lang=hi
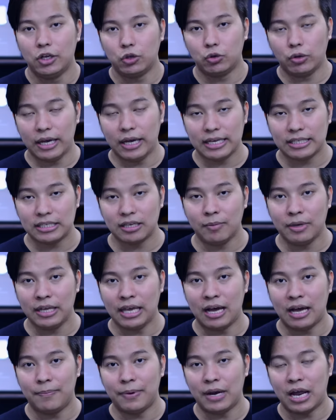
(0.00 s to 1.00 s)
तो ऐसे में
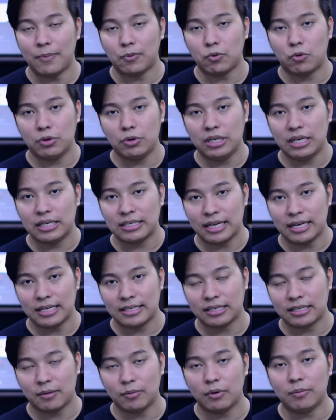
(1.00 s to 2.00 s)
यहाँ पर आपको ये सारे
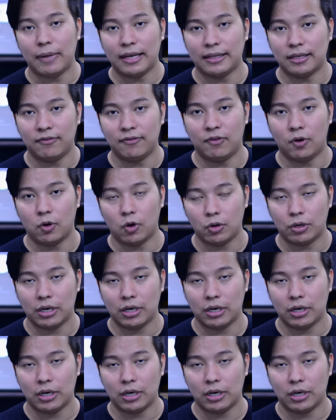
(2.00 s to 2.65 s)
स्क्रिप्टिंग मैथड फॉलो